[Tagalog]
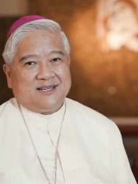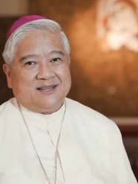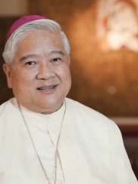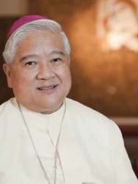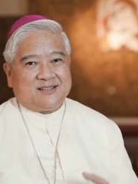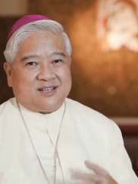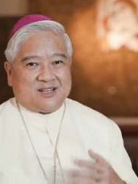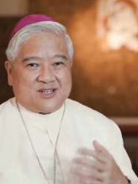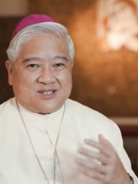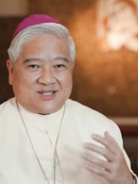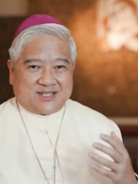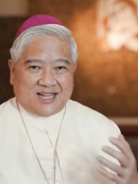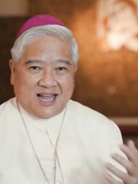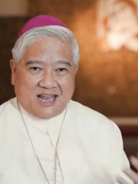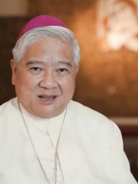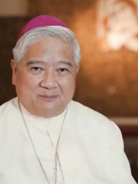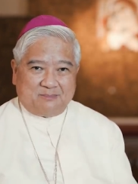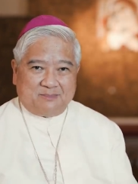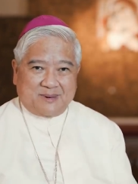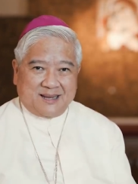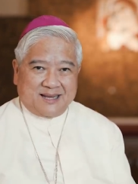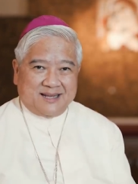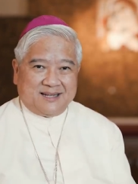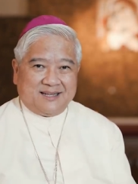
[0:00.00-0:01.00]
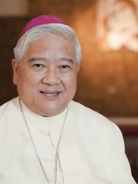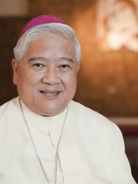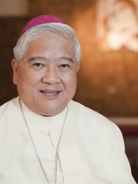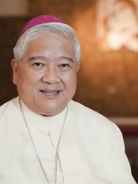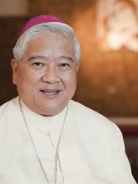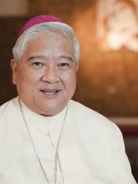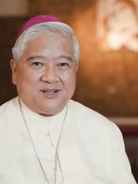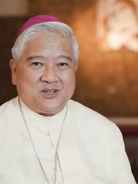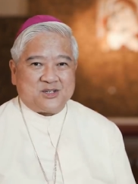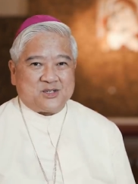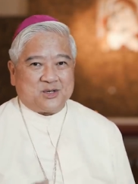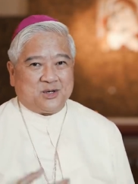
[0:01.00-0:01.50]
sa stipend,
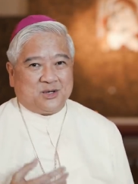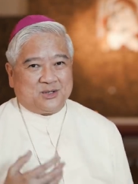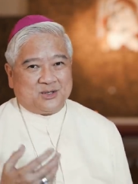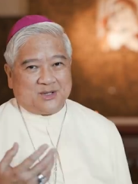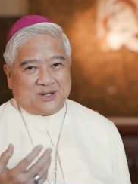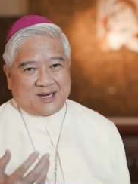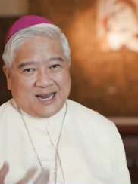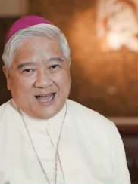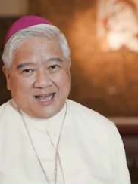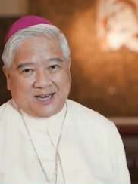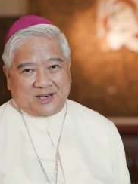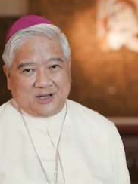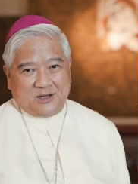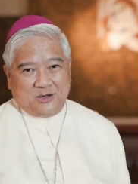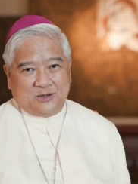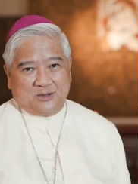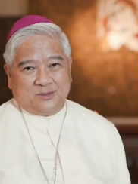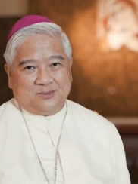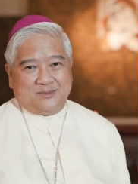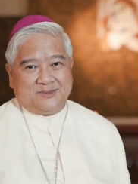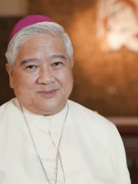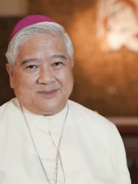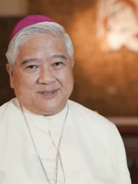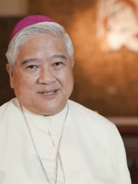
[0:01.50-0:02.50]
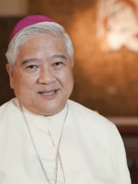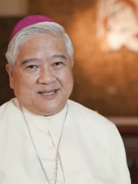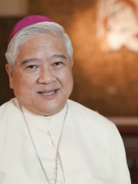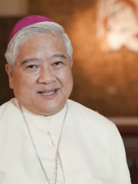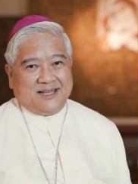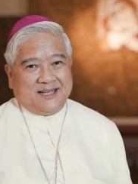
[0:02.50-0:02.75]
sa honorarium.